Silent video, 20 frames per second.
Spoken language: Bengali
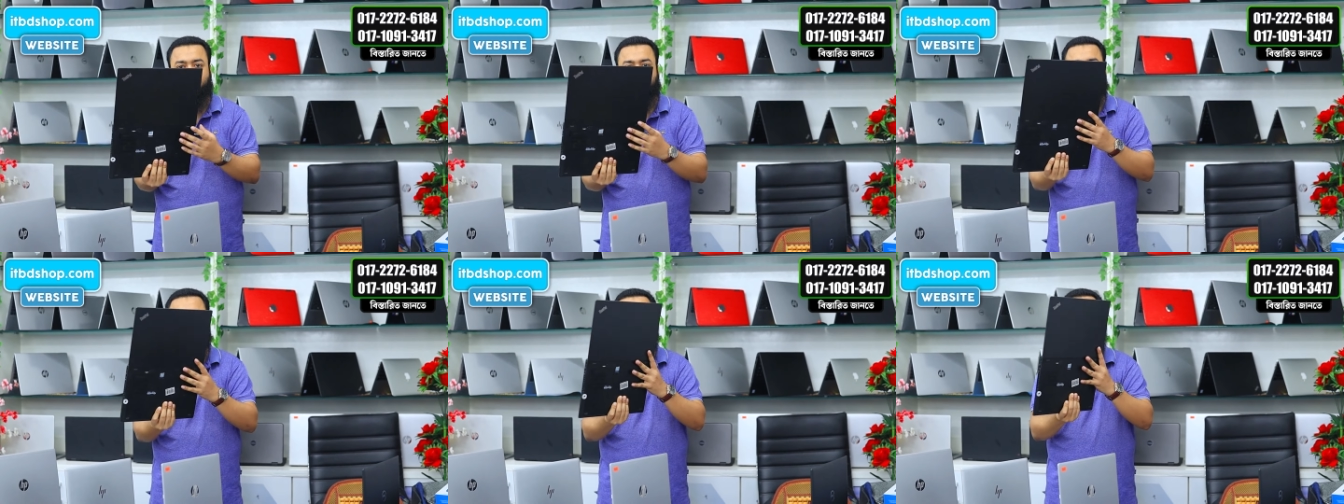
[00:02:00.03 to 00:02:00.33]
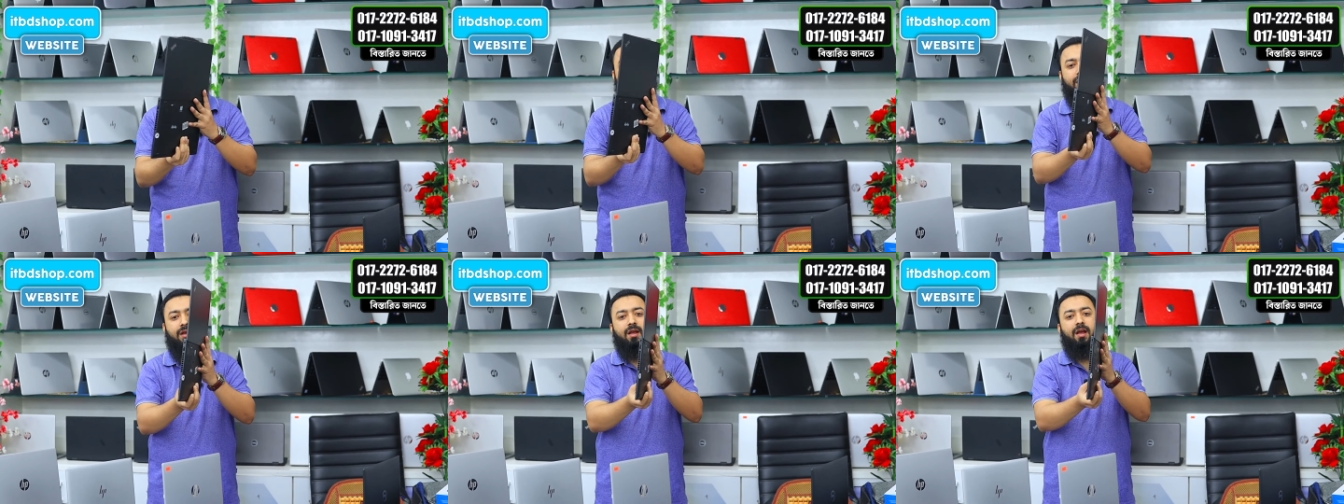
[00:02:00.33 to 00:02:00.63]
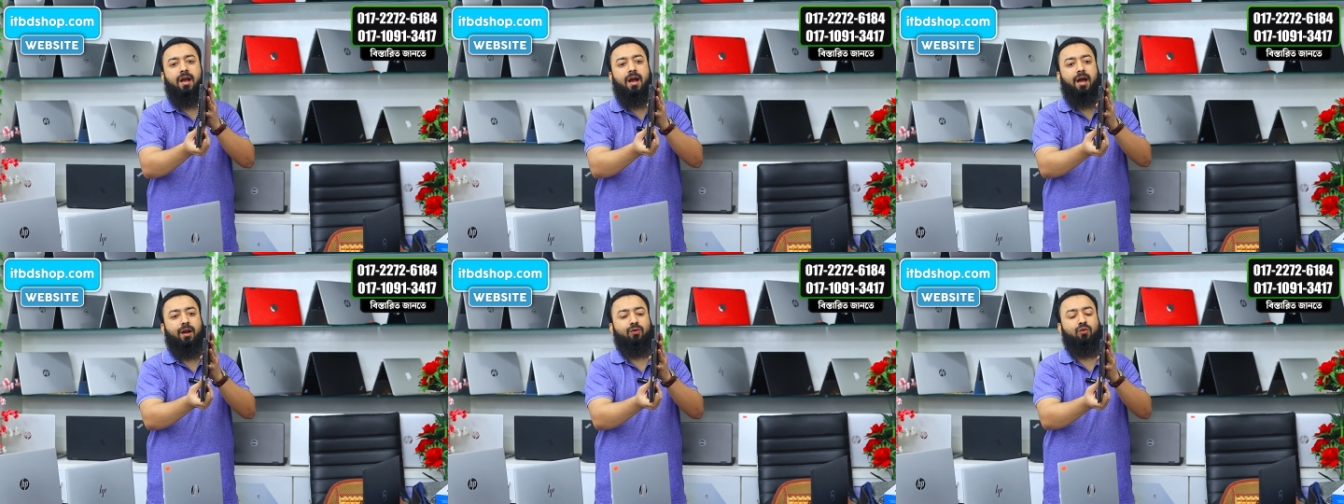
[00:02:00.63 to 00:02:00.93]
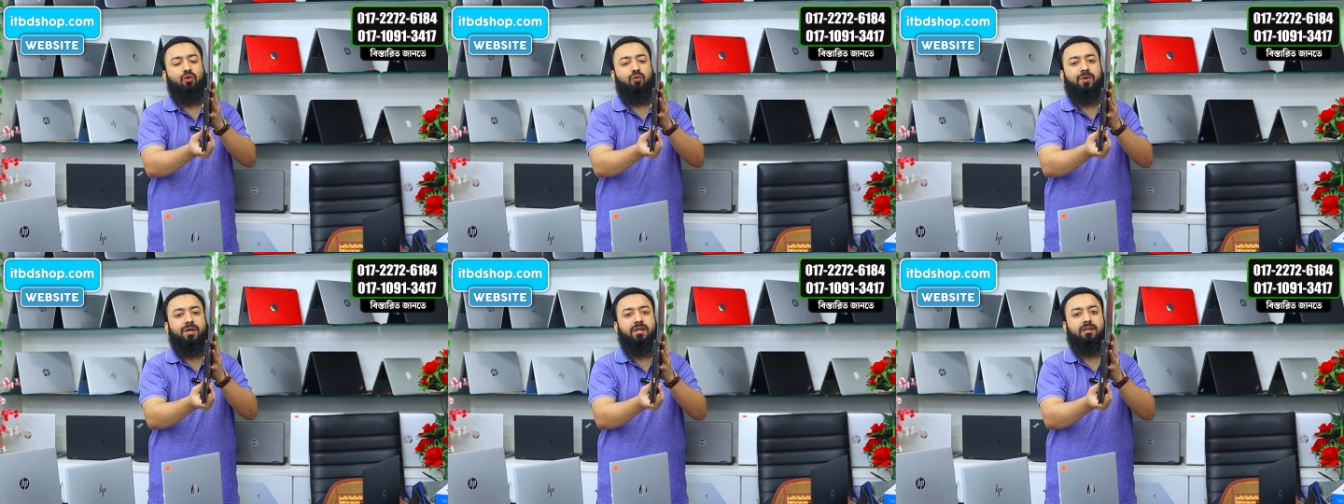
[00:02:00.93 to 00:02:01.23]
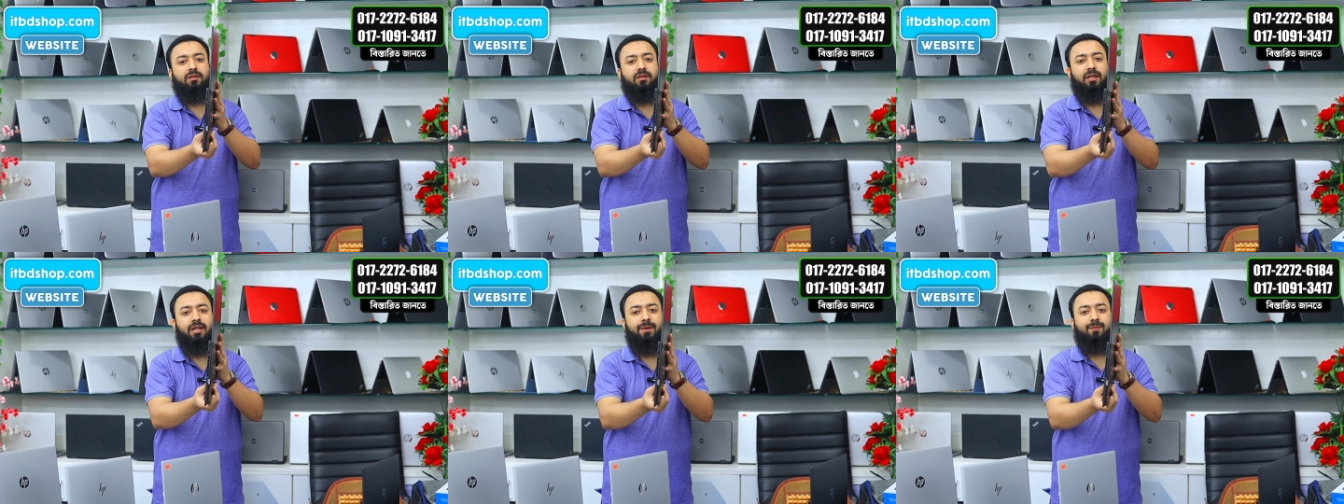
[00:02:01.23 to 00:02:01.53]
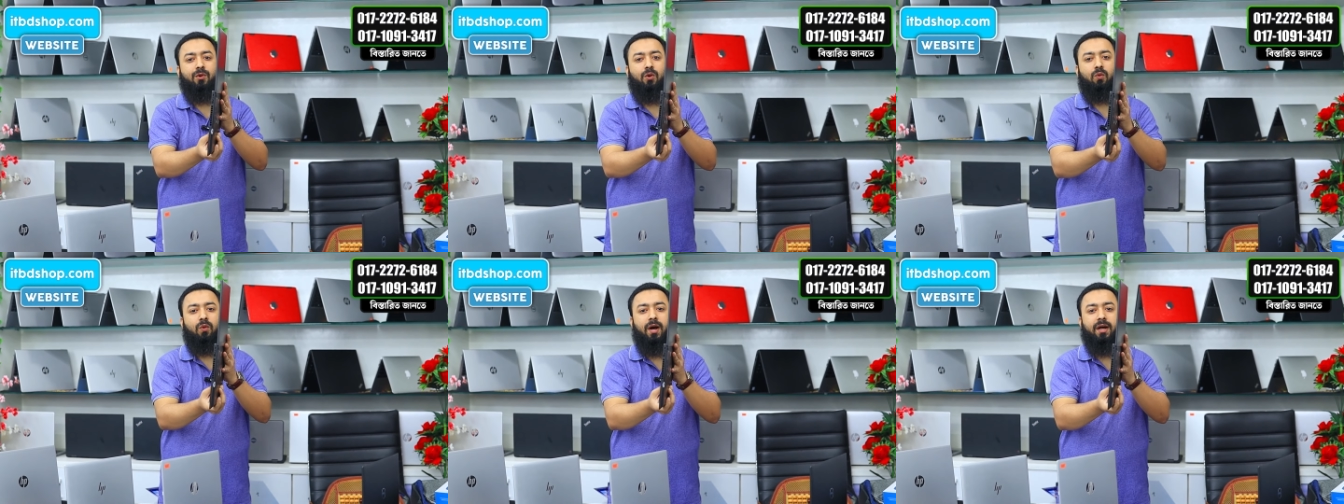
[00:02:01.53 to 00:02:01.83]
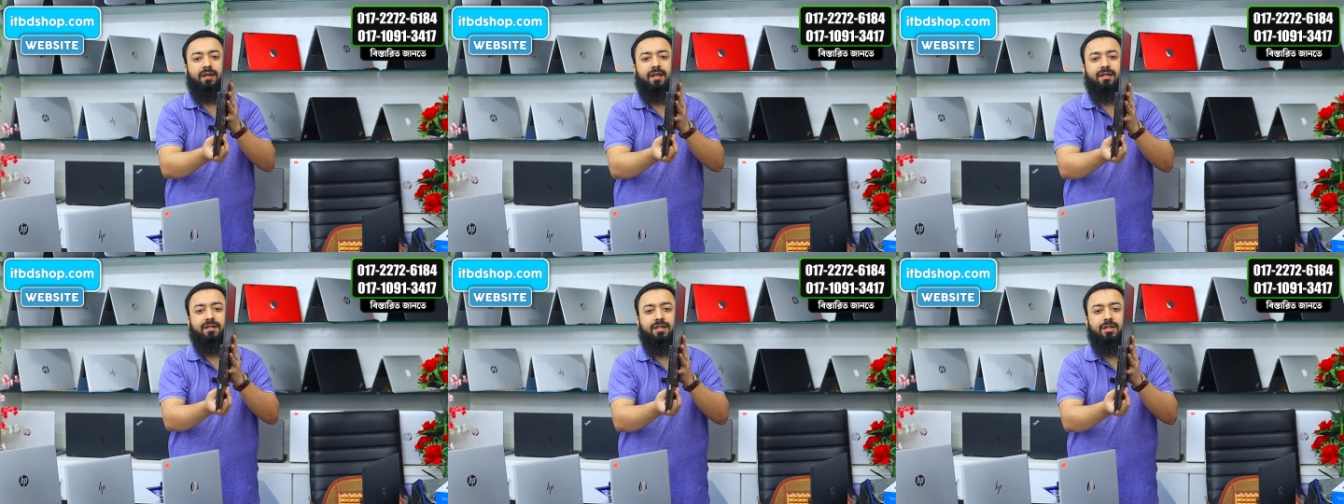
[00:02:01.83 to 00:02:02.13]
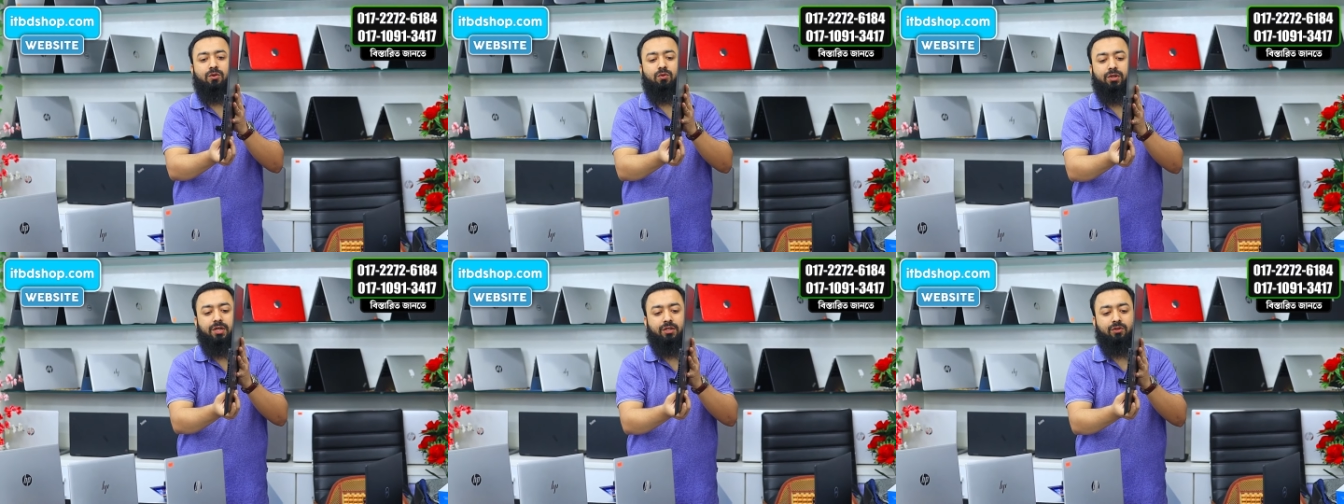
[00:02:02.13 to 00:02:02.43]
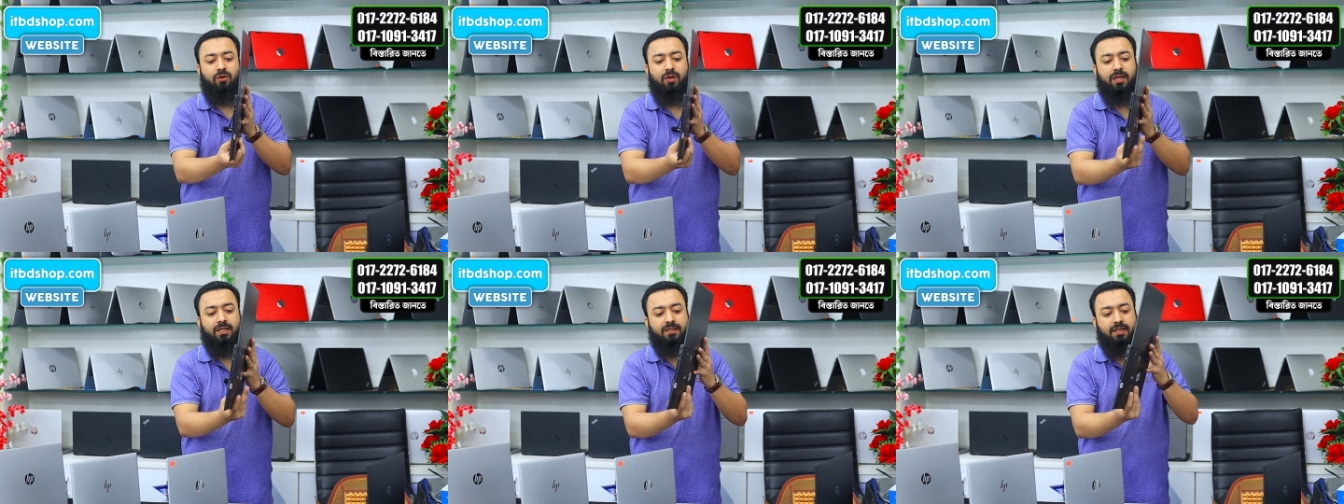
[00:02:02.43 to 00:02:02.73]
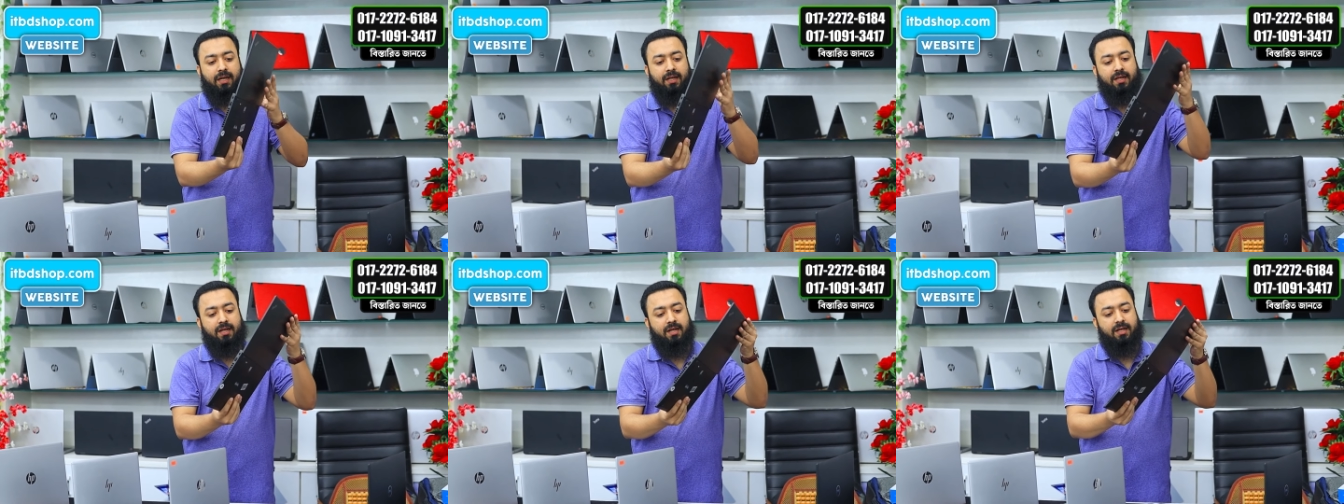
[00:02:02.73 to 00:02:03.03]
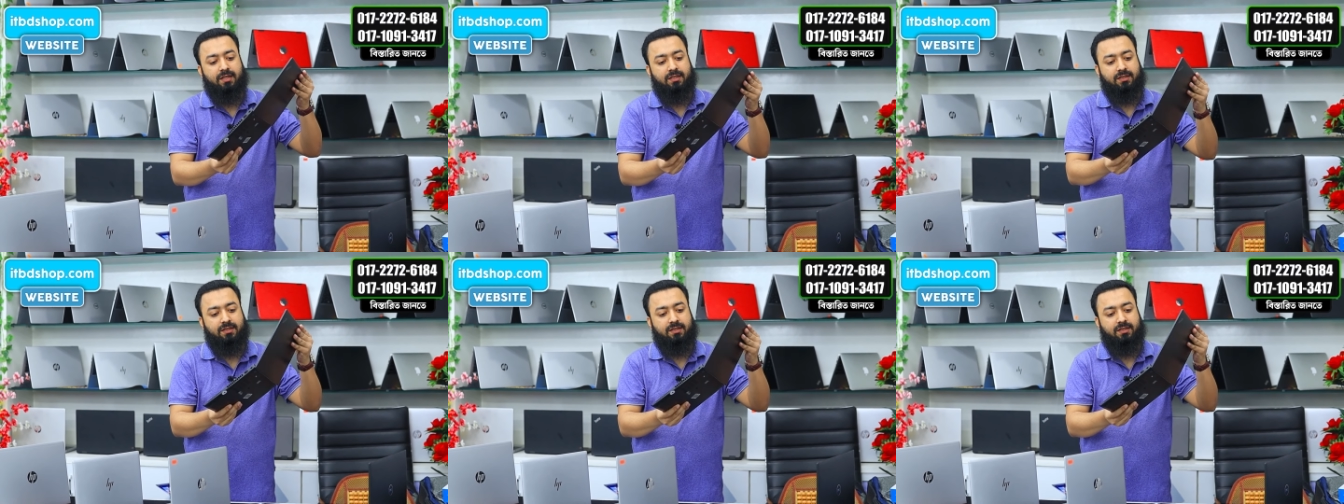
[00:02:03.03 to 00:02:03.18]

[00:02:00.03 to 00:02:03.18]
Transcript: সুযোগ পাবেন আর খুবই স্লিম ওয়ান এইট্টি রোটেট করা যায়